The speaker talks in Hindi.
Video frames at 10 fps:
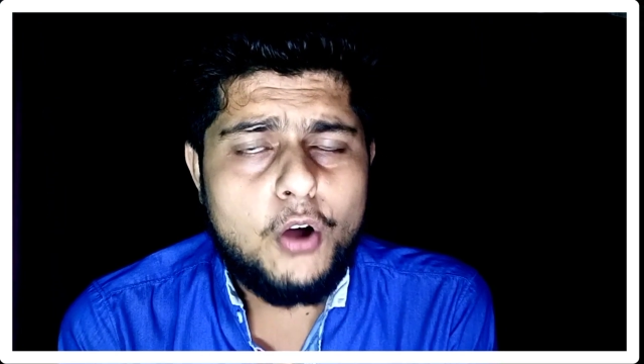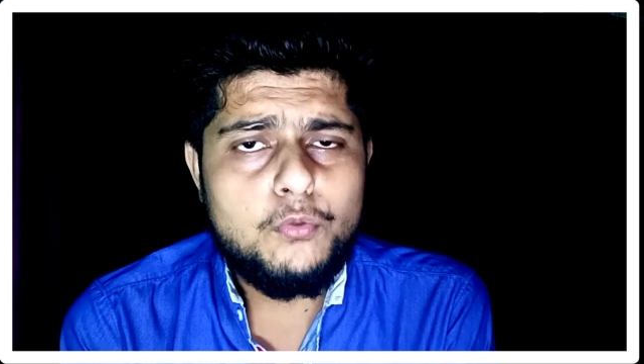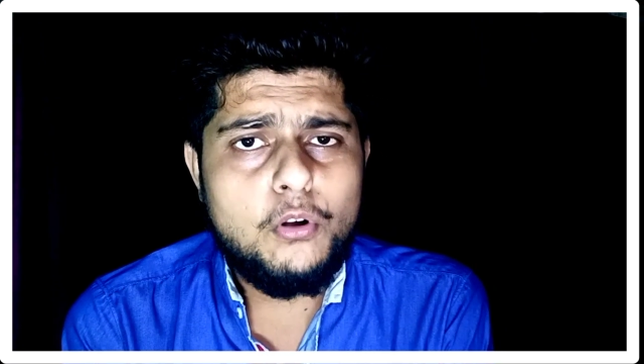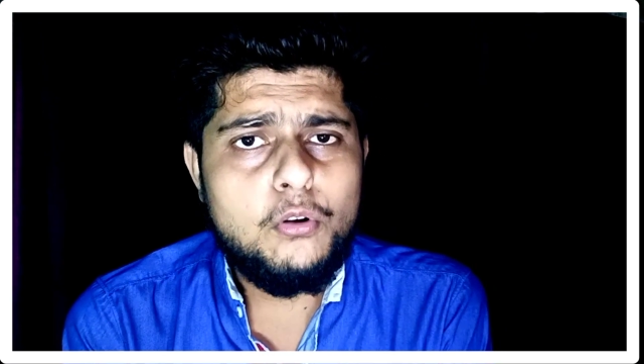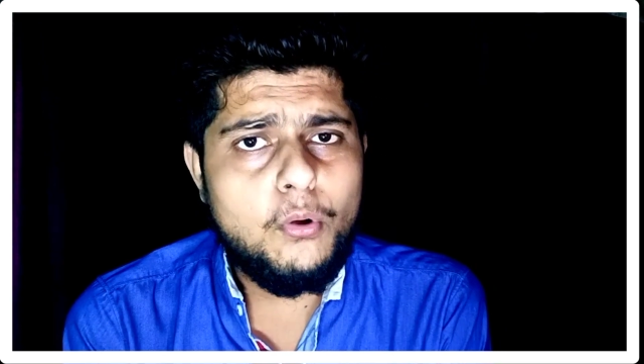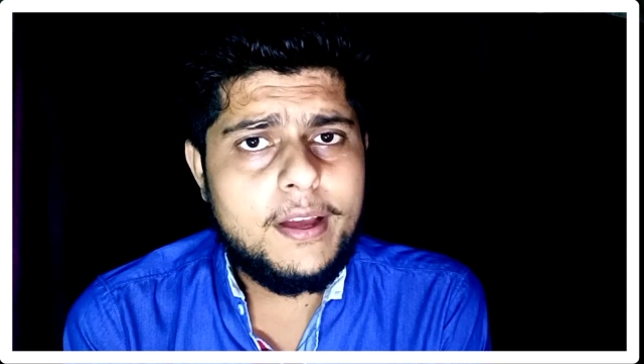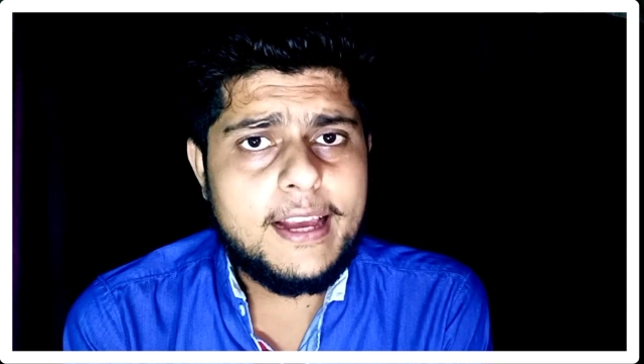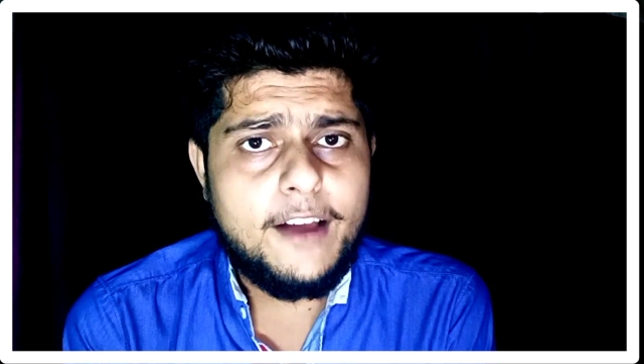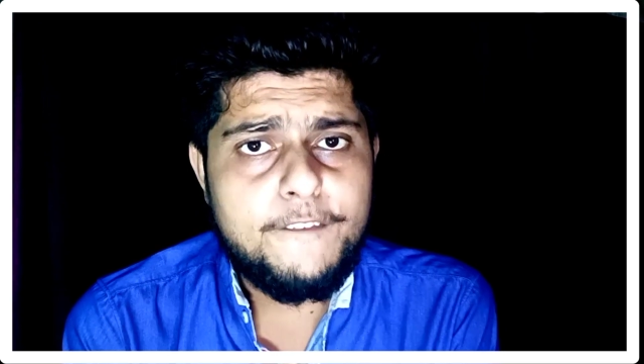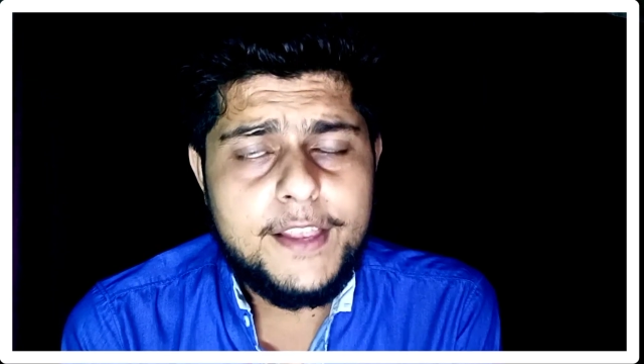और वो लुक
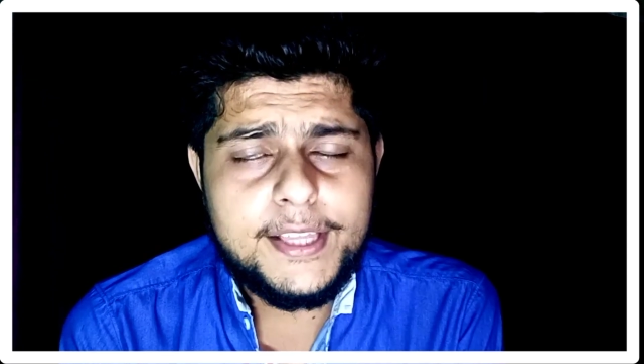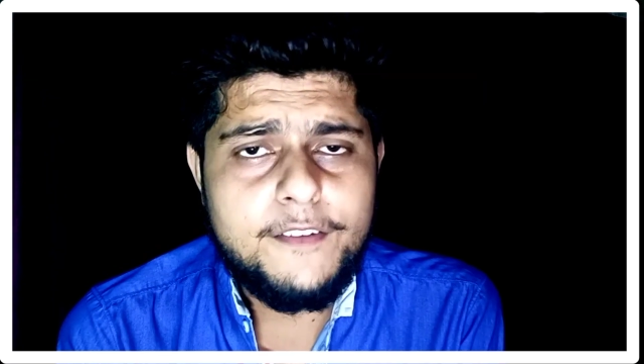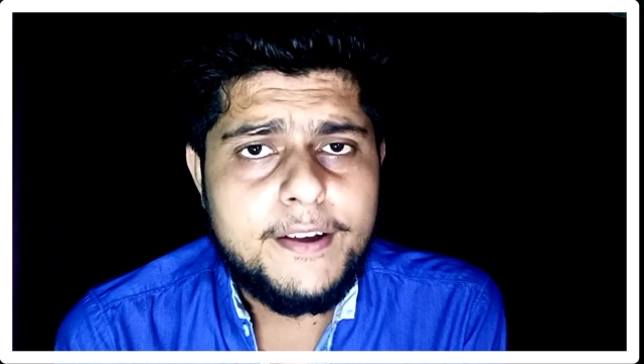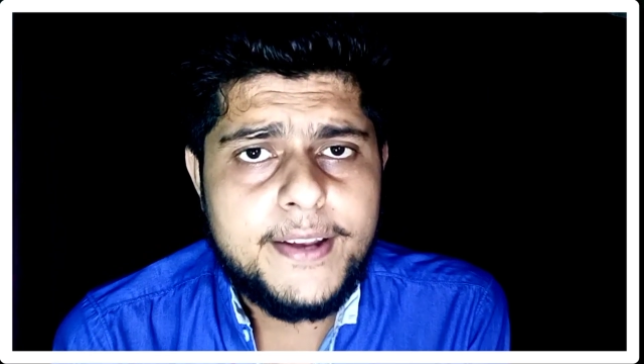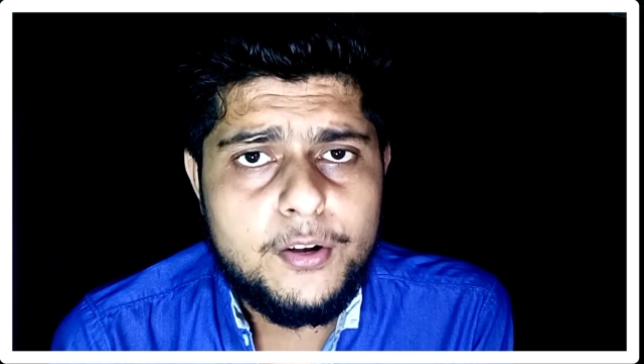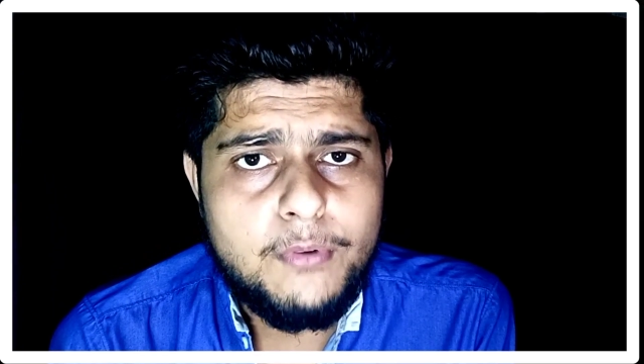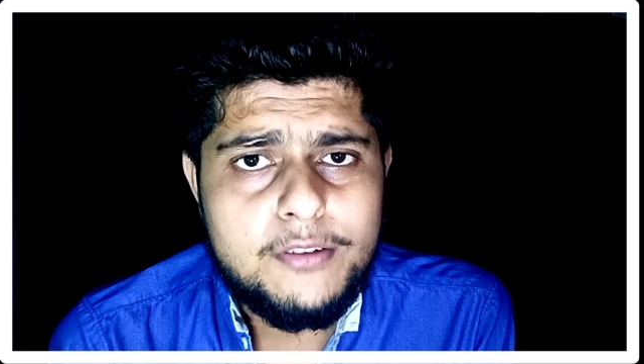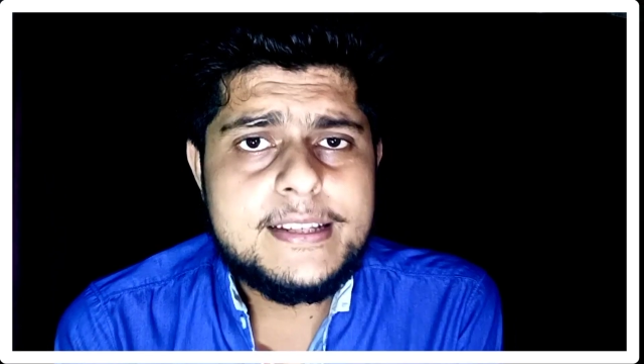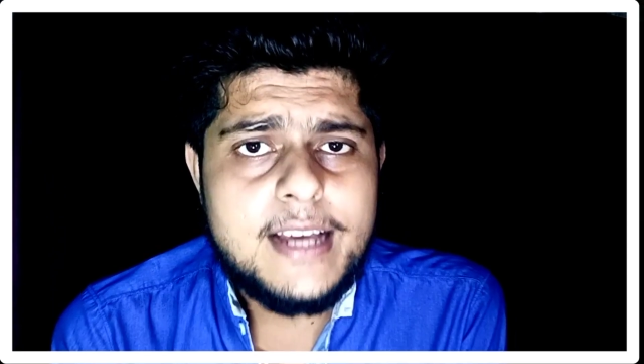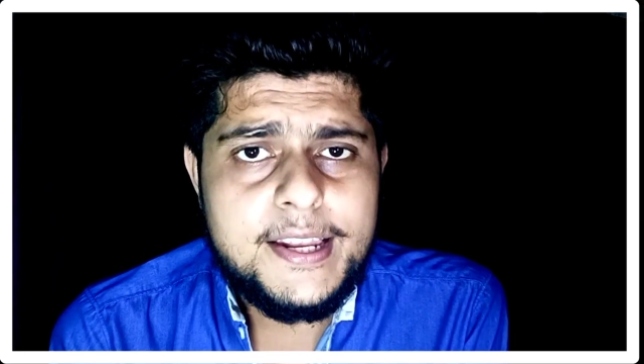काफ़ी ज़्यादा वायरल
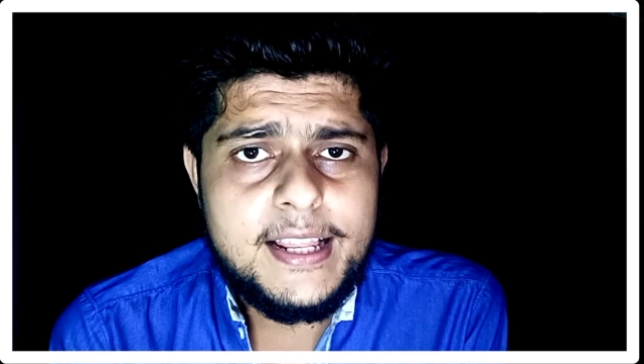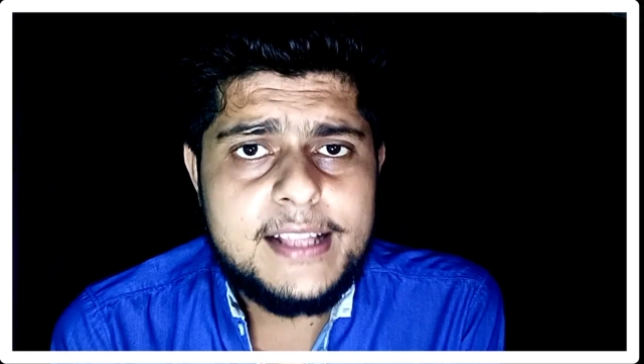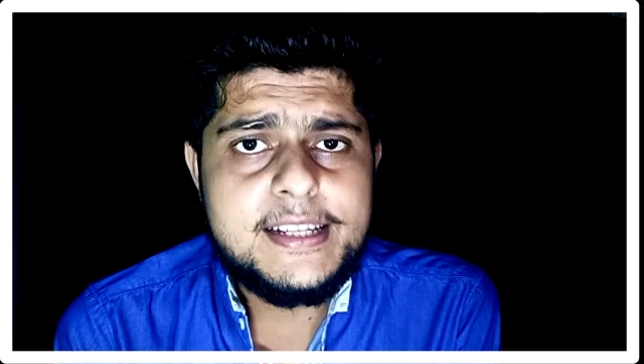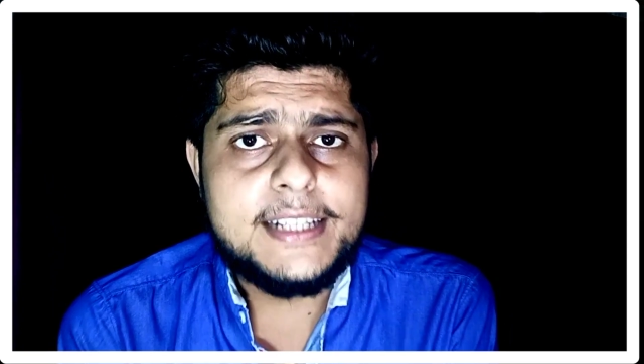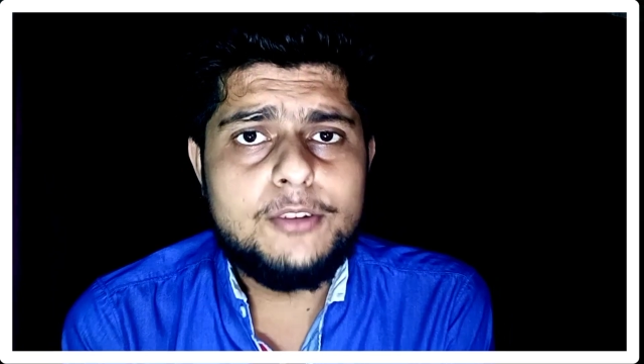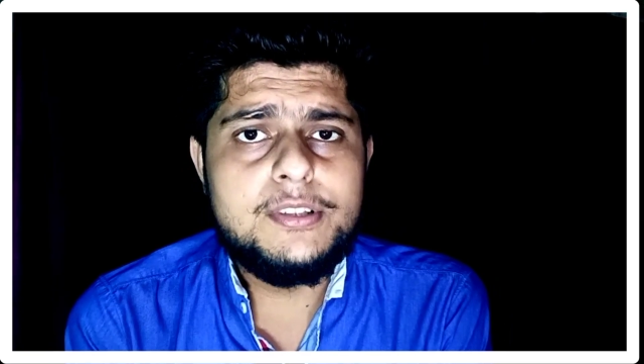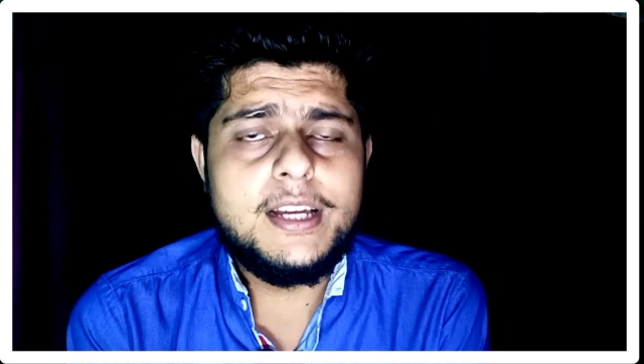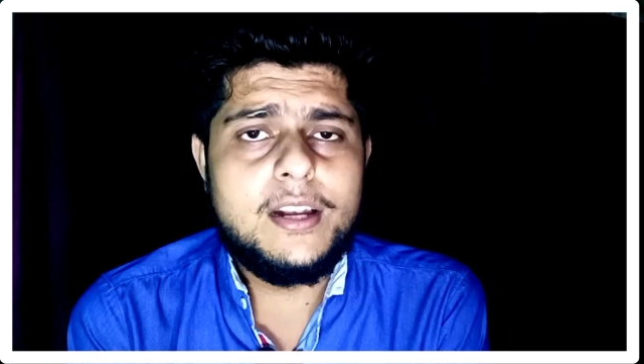हुआ खेसारी लाल यादव जी